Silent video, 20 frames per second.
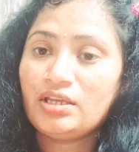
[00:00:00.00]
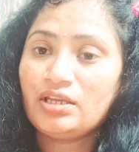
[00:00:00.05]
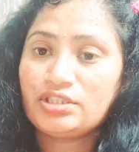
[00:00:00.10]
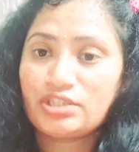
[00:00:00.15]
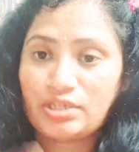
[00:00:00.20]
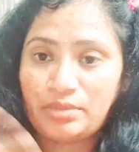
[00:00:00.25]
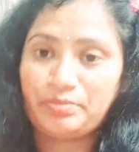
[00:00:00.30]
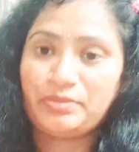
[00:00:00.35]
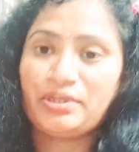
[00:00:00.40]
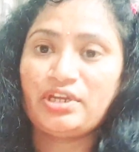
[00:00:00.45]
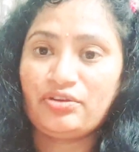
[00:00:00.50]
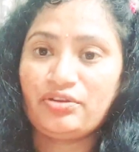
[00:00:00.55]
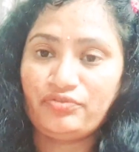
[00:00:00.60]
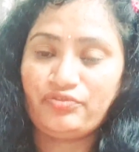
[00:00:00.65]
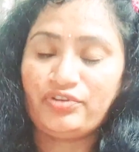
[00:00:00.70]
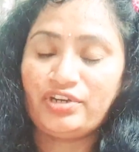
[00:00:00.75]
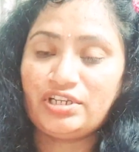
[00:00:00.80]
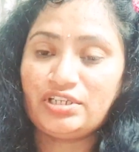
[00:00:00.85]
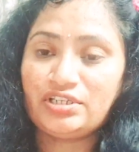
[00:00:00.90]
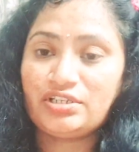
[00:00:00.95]
చెప్తాను
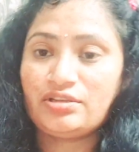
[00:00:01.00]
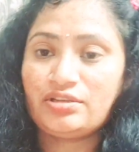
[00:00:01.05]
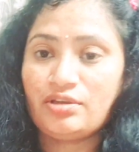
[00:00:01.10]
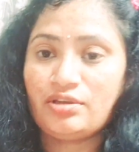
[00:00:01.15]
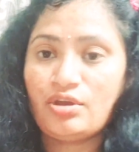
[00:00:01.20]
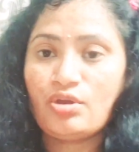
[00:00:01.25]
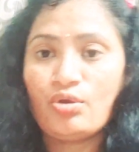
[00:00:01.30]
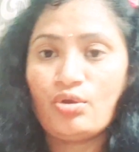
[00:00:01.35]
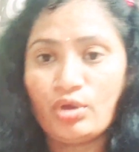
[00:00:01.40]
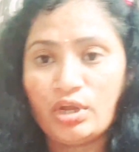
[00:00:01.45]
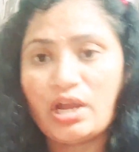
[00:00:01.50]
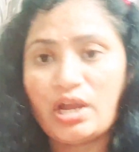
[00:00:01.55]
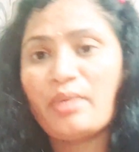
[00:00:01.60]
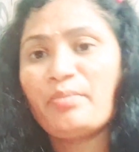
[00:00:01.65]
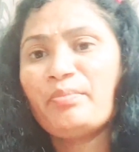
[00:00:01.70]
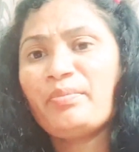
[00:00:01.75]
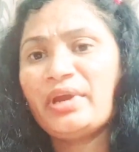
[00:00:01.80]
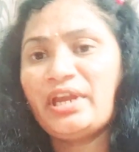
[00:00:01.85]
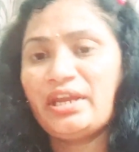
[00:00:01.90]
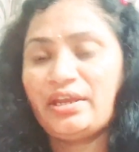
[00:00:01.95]
ఫ్రెండ్స్ ఒక
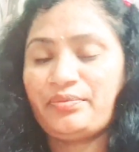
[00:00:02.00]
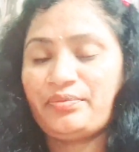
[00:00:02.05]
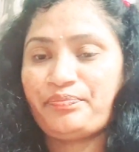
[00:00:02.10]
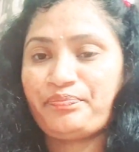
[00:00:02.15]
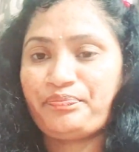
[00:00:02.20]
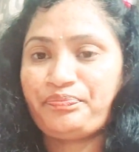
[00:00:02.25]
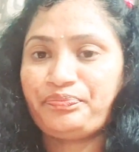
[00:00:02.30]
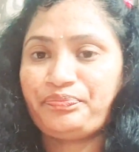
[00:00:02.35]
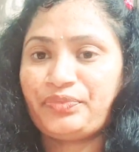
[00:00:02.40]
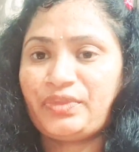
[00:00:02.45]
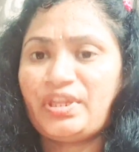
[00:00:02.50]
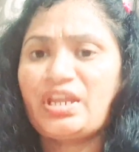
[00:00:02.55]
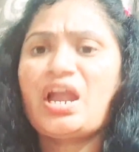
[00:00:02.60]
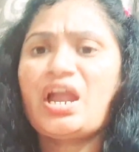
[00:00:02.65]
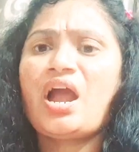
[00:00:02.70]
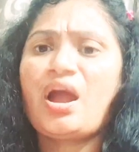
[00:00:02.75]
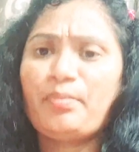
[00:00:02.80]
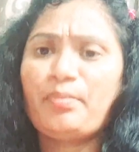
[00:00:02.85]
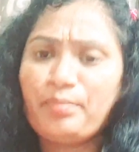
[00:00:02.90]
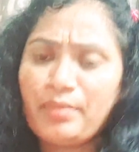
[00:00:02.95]
అమ్మాయి
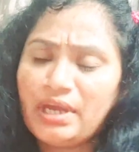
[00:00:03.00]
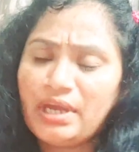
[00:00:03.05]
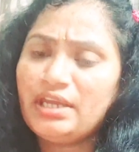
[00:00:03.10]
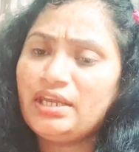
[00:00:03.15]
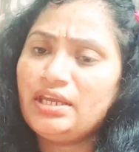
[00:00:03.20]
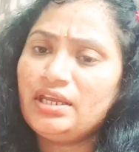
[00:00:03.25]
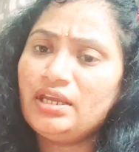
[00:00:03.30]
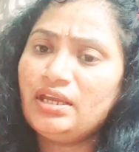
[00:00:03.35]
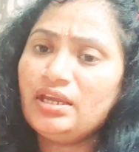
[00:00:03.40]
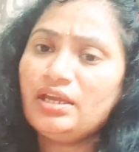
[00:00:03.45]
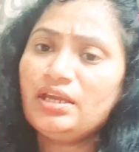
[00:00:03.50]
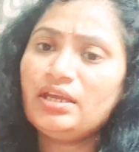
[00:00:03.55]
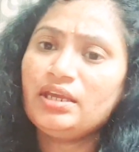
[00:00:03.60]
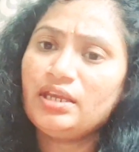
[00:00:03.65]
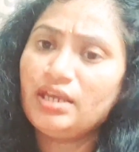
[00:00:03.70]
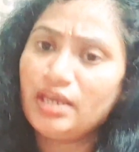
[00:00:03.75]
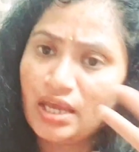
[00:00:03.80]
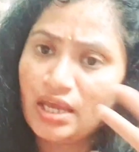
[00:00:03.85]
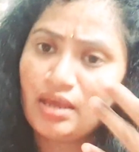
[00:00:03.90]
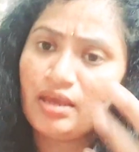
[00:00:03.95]
ఆ అమ్మాయి
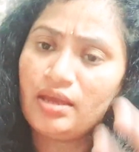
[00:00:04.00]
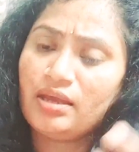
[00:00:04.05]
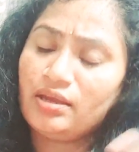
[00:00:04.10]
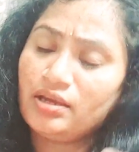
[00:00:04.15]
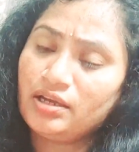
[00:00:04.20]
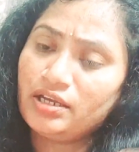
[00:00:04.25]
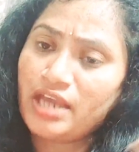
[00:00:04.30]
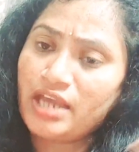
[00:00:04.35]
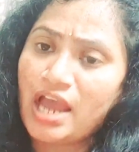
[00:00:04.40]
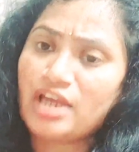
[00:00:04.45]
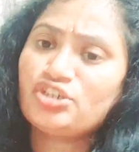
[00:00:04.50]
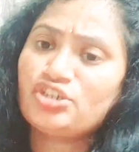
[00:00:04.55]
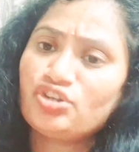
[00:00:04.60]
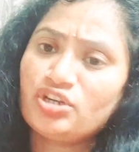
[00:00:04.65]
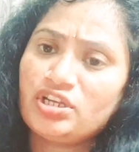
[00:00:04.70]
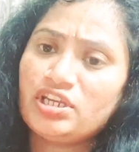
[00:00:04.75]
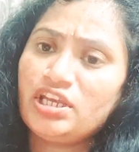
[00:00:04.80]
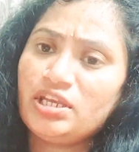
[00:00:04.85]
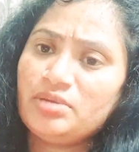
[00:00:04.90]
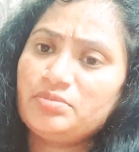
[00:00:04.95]
గే
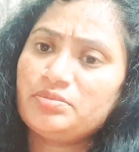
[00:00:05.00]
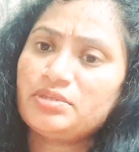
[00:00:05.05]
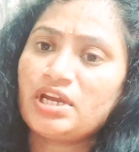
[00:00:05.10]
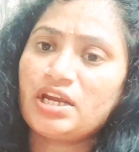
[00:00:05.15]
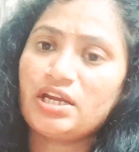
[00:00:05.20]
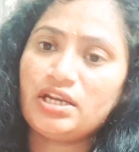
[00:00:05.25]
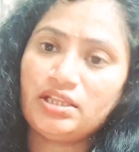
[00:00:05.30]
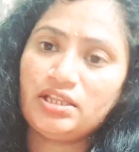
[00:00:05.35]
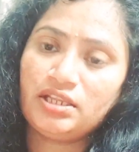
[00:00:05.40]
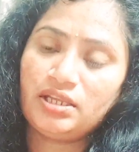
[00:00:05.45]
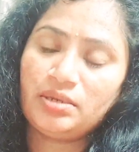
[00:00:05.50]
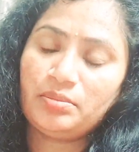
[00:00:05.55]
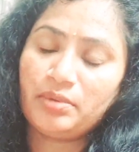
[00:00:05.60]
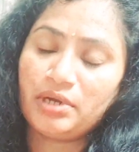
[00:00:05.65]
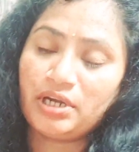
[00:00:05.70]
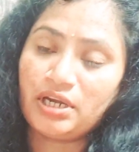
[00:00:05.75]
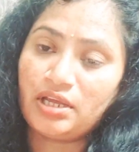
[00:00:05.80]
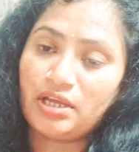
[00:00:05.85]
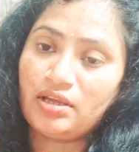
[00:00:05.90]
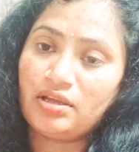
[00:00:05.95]
క్యాషువల్గా గేమ్స్ ఆడింది
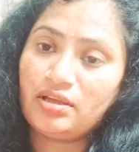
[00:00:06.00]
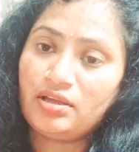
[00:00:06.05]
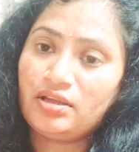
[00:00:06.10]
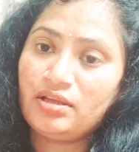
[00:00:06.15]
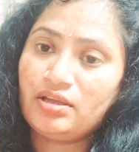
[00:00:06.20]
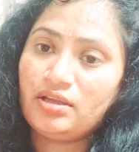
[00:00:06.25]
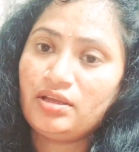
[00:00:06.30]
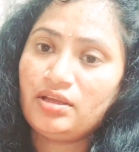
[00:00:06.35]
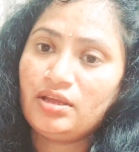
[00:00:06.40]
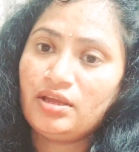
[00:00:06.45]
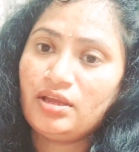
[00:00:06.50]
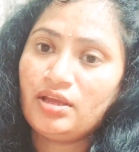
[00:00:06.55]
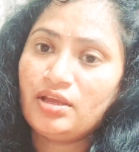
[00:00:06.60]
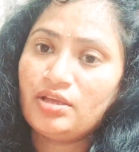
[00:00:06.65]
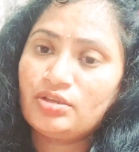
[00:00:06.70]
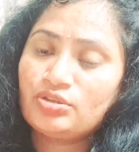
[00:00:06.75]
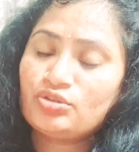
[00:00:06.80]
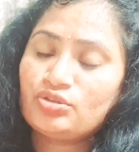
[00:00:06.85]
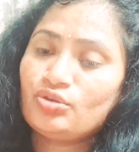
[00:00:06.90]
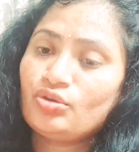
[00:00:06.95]
అనమాట
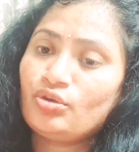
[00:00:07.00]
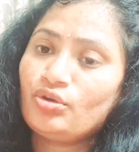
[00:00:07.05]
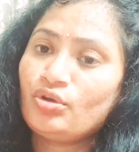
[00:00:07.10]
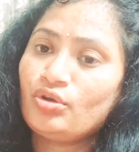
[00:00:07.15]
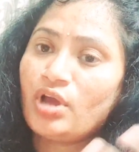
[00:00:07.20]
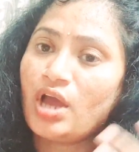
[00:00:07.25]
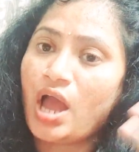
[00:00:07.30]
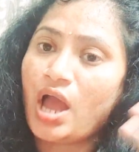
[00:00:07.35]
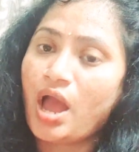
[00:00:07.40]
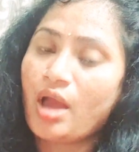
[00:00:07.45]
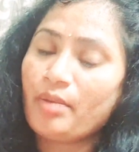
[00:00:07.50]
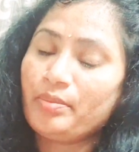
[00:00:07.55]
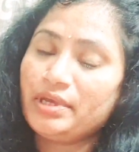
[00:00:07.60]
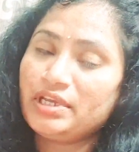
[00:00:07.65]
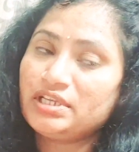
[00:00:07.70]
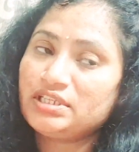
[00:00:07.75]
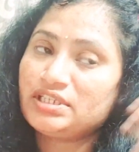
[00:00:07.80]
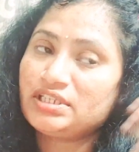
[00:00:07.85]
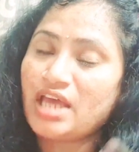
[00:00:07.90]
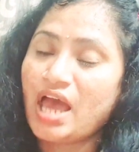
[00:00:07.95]
సో ఆమె
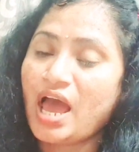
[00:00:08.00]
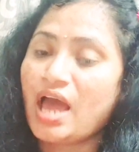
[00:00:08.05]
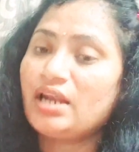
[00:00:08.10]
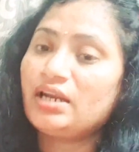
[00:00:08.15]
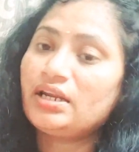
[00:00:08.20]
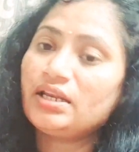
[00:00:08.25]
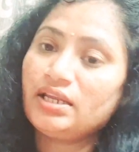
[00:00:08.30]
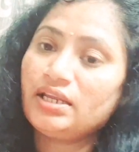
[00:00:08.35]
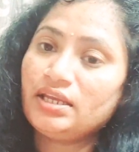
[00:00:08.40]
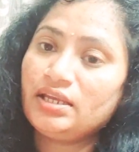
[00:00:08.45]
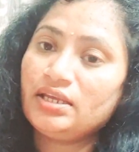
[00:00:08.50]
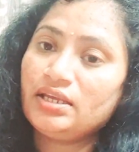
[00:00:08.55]
శాలరీ